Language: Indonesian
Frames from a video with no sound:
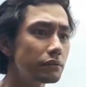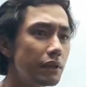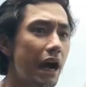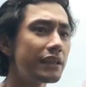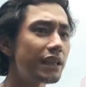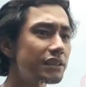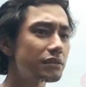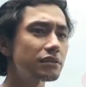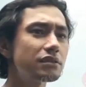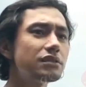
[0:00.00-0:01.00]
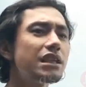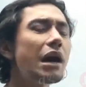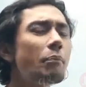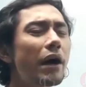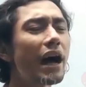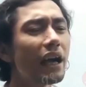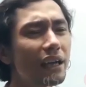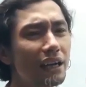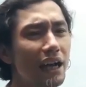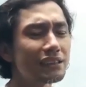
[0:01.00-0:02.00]
Anta siapa
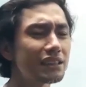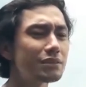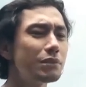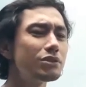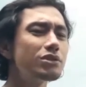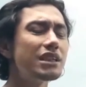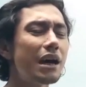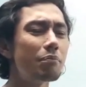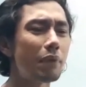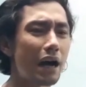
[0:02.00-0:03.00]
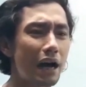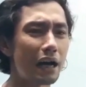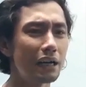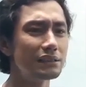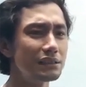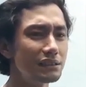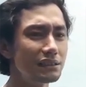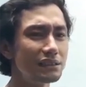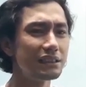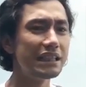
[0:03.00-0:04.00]
yang anta cebel tuh siapa?
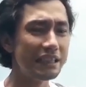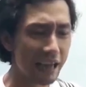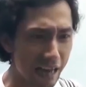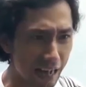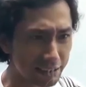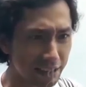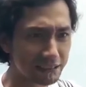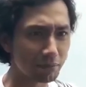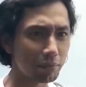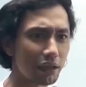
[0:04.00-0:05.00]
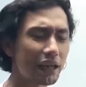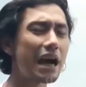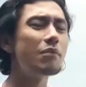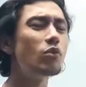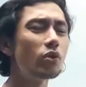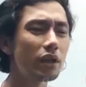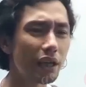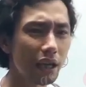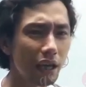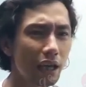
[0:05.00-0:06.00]
Iya anta cebel nggak
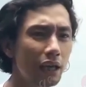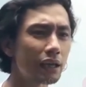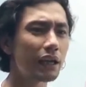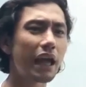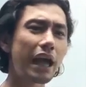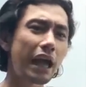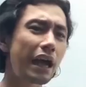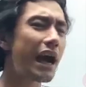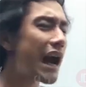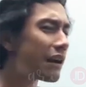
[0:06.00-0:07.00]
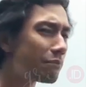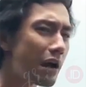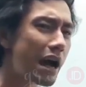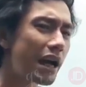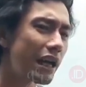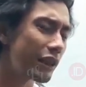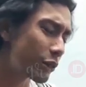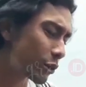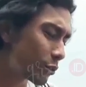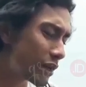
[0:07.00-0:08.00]
mungkin. Eh karma
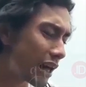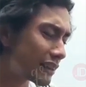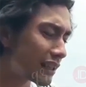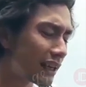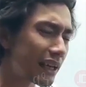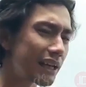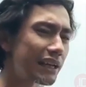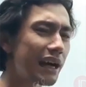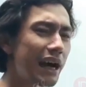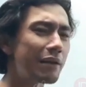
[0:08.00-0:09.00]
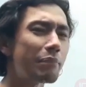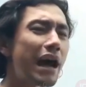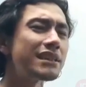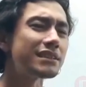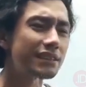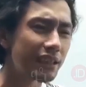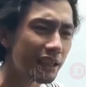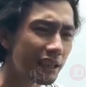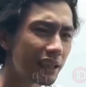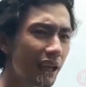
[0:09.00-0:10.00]
itu datangnya dengan
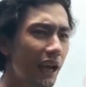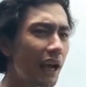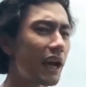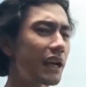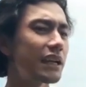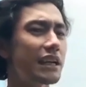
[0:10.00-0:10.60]
pasti ya hmm. kan.